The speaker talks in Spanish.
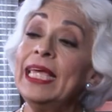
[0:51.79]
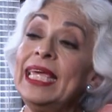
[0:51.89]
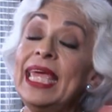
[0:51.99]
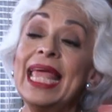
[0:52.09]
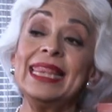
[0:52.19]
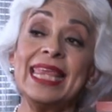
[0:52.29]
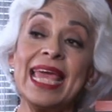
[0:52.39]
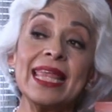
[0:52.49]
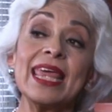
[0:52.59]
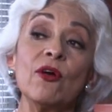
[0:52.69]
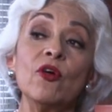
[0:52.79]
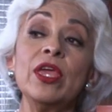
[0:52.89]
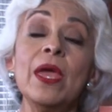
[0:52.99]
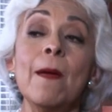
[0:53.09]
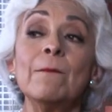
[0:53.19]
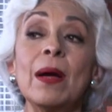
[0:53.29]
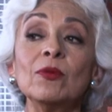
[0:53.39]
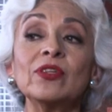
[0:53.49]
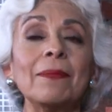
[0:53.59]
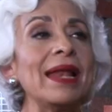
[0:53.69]
Y el día de hoy
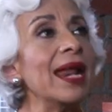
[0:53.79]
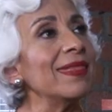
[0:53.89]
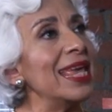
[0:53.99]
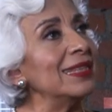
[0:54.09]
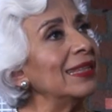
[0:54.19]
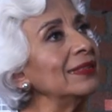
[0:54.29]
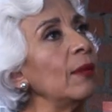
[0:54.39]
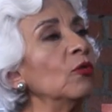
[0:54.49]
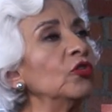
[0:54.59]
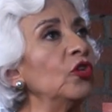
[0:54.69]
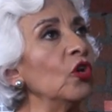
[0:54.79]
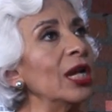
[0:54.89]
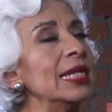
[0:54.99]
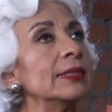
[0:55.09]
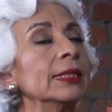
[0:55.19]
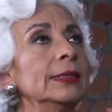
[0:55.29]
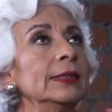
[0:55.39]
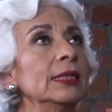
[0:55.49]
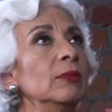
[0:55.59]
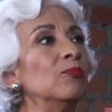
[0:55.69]
vamos a hablar de estas emociones
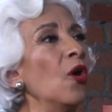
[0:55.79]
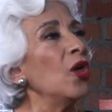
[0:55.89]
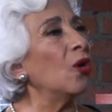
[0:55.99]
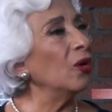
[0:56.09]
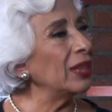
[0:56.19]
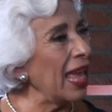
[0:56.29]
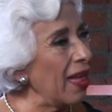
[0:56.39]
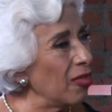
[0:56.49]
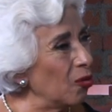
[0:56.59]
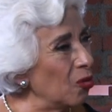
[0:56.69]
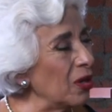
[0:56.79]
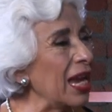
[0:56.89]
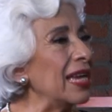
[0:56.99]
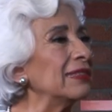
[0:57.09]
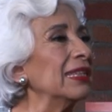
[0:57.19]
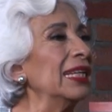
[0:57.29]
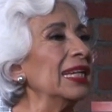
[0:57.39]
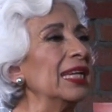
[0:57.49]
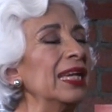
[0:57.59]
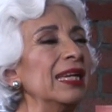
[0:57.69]
boicoteadoras,
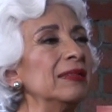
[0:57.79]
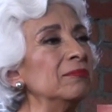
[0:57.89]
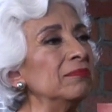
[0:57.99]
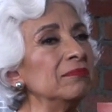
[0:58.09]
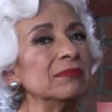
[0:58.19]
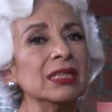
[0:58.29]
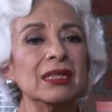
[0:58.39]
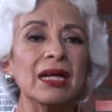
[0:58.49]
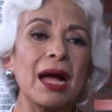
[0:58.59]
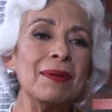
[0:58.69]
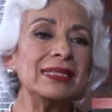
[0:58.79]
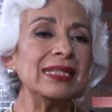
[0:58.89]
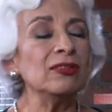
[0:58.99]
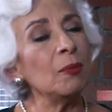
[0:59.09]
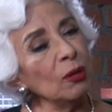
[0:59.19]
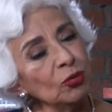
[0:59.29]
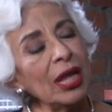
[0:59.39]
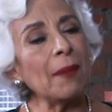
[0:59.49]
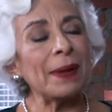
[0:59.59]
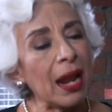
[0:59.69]
em, a veces, no me
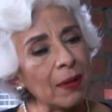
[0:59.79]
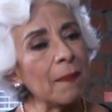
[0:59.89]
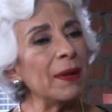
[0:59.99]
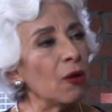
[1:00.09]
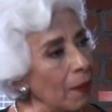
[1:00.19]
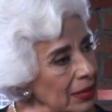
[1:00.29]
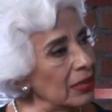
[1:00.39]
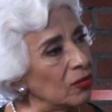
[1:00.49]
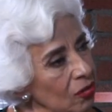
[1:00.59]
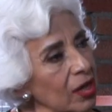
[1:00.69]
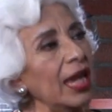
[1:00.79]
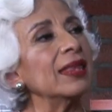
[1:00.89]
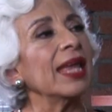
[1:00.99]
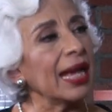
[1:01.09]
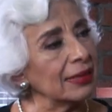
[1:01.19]
gusta la palabra, pero a veces son requete